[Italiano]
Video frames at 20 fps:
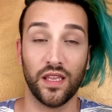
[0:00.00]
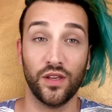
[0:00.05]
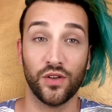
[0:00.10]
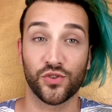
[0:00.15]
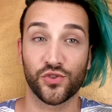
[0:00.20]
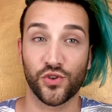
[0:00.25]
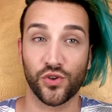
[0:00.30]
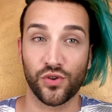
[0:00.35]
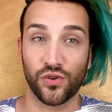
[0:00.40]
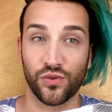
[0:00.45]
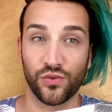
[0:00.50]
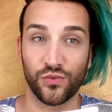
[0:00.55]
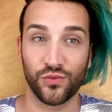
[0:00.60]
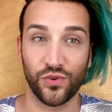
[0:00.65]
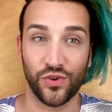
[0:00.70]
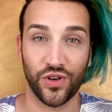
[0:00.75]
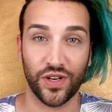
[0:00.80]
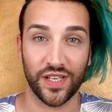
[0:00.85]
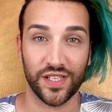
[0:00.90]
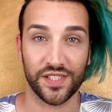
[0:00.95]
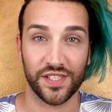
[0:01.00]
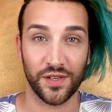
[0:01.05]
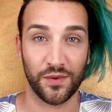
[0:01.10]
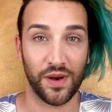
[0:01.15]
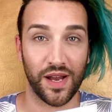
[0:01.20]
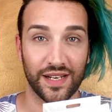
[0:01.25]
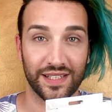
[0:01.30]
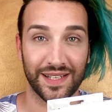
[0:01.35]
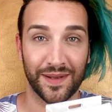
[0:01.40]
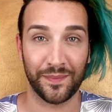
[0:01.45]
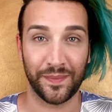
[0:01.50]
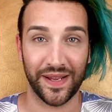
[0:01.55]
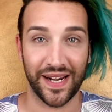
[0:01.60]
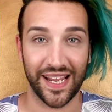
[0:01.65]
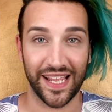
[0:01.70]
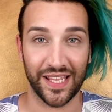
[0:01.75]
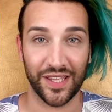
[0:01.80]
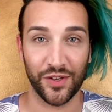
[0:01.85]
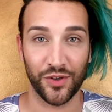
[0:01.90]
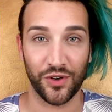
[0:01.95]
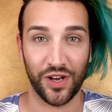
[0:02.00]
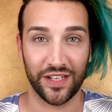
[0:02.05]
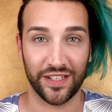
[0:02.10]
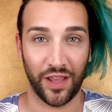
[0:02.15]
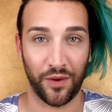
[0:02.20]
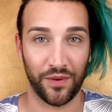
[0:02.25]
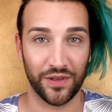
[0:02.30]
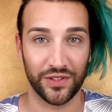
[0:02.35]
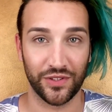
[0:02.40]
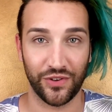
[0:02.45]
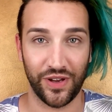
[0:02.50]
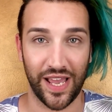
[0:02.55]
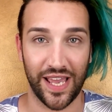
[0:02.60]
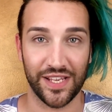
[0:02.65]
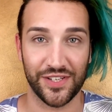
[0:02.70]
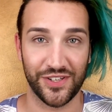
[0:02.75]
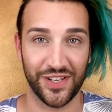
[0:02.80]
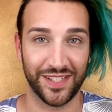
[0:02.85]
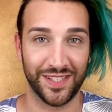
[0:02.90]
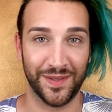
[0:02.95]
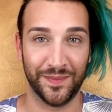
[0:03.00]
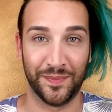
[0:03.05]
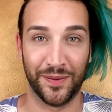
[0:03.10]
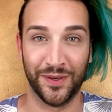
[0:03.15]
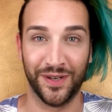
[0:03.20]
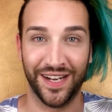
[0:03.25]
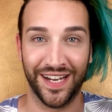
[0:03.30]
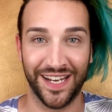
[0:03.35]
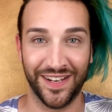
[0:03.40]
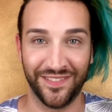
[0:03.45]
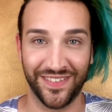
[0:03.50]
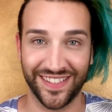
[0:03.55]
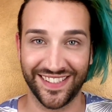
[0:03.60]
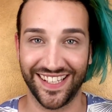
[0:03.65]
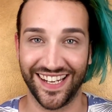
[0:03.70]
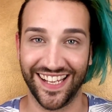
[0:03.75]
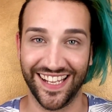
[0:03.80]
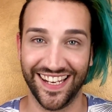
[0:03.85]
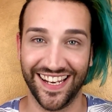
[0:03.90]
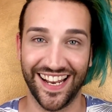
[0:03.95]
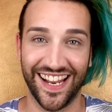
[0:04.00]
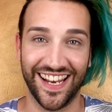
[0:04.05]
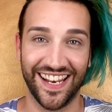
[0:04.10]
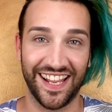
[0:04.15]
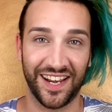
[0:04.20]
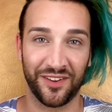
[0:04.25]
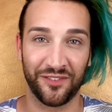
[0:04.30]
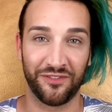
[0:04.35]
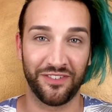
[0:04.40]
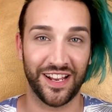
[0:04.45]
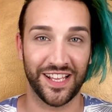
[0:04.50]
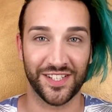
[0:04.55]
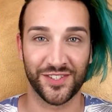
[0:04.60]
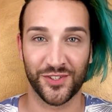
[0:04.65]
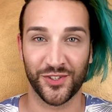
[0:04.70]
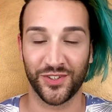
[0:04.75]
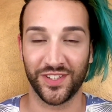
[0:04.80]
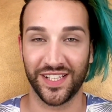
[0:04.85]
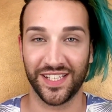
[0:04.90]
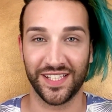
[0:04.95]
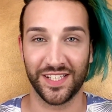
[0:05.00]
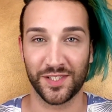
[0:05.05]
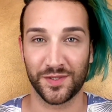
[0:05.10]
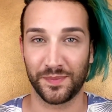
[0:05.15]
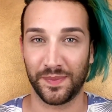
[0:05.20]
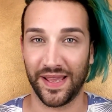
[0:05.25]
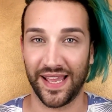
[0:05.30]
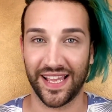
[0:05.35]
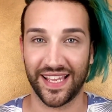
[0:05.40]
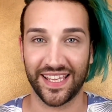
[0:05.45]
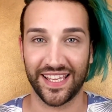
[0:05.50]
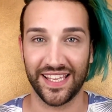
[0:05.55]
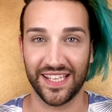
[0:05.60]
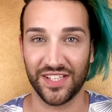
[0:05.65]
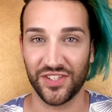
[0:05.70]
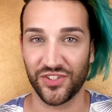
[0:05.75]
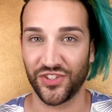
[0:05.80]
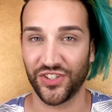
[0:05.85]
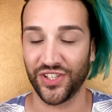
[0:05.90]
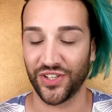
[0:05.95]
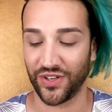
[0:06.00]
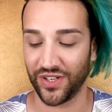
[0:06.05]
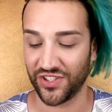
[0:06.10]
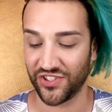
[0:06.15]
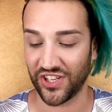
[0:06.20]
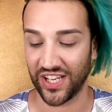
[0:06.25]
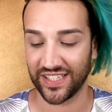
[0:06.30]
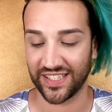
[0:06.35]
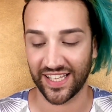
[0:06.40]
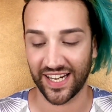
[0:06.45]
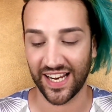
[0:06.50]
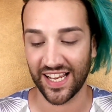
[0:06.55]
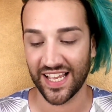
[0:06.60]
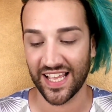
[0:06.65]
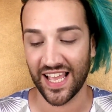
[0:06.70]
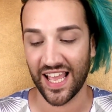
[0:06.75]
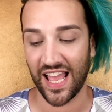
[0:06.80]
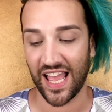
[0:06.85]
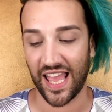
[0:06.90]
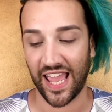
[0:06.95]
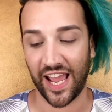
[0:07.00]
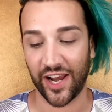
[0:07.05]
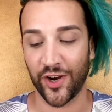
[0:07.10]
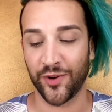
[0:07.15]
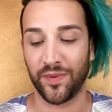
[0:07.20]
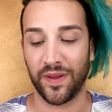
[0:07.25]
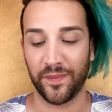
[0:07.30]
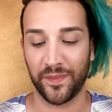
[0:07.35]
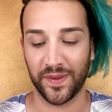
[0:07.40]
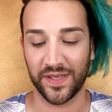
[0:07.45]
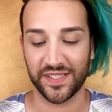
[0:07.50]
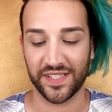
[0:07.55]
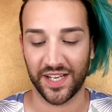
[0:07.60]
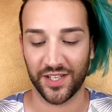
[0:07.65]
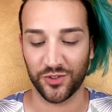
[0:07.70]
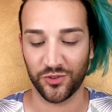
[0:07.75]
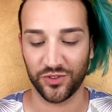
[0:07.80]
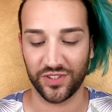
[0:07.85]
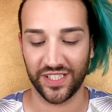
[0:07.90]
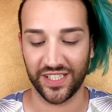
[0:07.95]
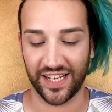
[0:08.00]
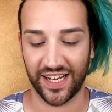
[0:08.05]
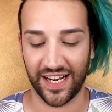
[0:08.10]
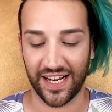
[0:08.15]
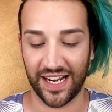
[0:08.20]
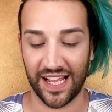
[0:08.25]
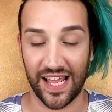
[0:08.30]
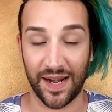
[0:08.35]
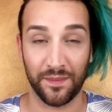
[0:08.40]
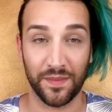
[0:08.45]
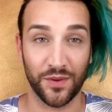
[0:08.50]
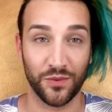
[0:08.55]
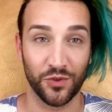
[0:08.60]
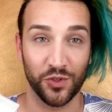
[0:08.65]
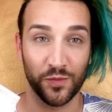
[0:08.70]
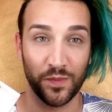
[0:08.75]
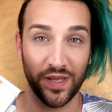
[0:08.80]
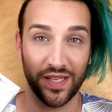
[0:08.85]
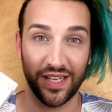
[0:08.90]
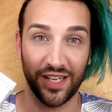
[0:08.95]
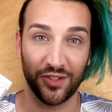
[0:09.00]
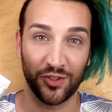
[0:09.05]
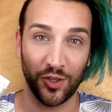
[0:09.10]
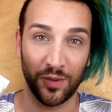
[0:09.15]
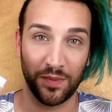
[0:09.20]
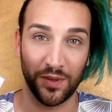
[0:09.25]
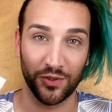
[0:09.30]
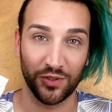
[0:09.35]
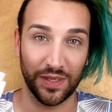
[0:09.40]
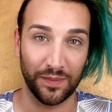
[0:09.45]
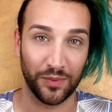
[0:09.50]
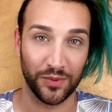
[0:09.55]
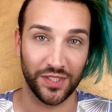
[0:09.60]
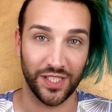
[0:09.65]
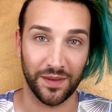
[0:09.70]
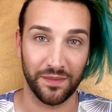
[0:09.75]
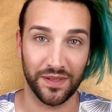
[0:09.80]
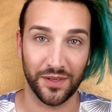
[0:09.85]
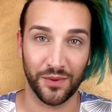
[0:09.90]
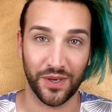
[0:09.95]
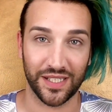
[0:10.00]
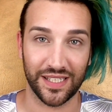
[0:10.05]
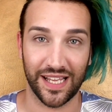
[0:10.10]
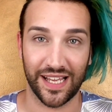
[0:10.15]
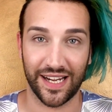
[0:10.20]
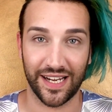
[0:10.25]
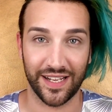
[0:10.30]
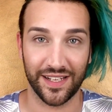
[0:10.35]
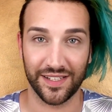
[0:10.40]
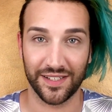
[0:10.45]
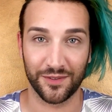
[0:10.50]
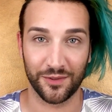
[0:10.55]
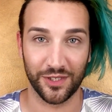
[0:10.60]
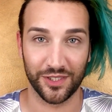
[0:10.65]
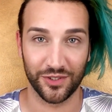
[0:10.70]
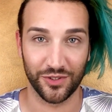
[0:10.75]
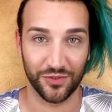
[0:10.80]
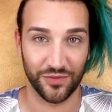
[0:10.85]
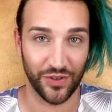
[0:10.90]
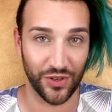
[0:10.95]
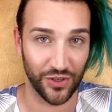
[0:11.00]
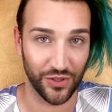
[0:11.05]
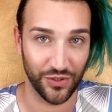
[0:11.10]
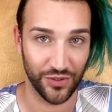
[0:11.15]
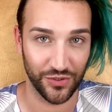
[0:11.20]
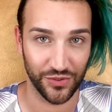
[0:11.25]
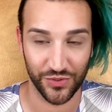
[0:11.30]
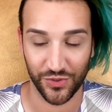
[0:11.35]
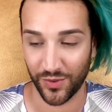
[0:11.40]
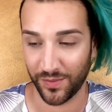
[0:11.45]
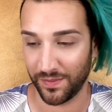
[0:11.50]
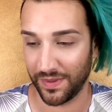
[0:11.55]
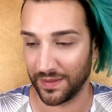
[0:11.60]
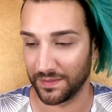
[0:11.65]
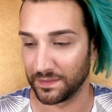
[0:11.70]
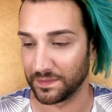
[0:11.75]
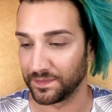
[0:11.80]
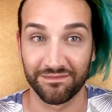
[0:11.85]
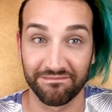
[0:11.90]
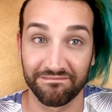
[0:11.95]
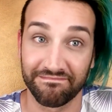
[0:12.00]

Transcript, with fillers: Io sono uno che si guarda parecchio anche quando esce, tipo nelle vetrine, nel riflesso degli specchi in giro, eccetera. E hanno ben pensato di regalarmi uno specchietto in modo da potermi guardare quando voglio, insomma.